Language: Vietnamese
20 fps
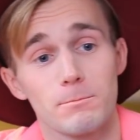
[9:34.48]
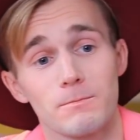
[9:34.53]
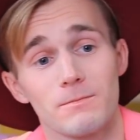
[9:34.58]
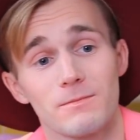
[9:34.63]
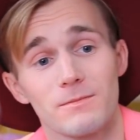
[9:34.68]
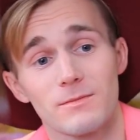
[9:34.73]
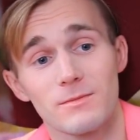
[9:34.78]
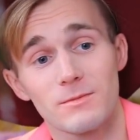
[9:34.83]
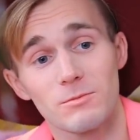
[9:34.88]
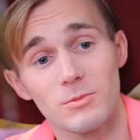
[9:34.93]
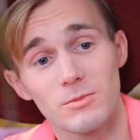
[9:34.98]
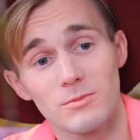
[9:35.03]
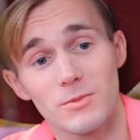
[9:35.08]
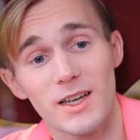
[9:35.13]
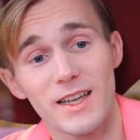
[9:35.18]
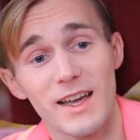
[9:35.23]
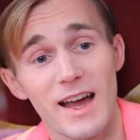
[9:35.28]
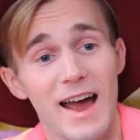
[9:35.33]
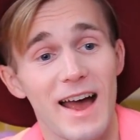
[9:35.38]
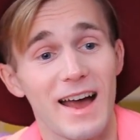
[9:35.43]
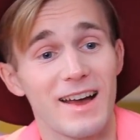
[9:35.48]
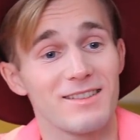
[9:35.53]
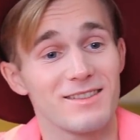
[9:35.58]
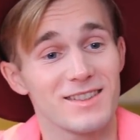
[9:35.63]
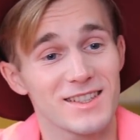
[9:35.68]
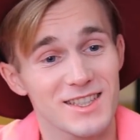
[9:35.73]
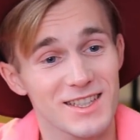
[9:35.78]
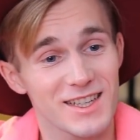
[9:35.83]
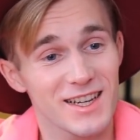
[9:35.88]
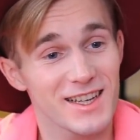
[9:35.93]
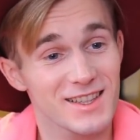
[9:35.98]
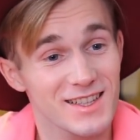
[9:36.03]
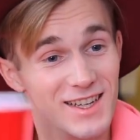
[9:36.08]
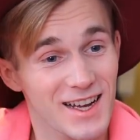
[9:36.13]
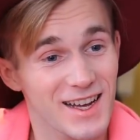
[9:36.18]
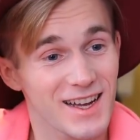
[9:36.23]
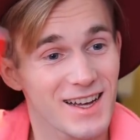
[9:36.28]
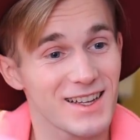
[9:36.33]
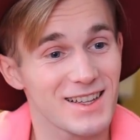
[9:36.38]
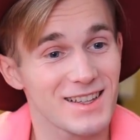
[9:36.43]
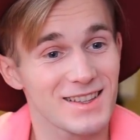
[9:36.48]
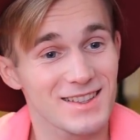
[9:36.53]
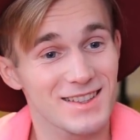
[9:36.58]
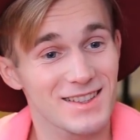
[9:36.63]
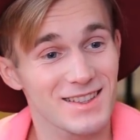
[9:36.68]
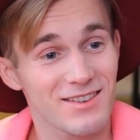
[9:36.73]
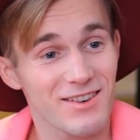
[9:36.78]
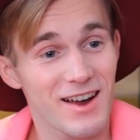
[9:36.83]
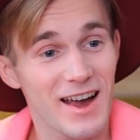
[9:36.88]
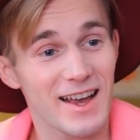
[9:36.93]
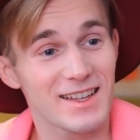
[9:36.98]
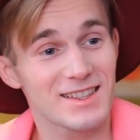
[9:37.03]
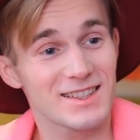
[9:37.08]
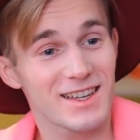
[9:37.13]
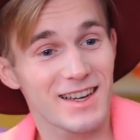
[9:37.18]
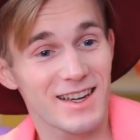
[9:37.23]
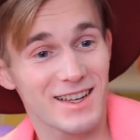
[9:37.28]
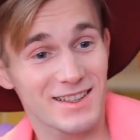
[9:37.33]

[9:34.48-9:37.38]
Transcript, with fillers: Này các cậu, ta đang nói chuyện cơ mà, quay lại đi.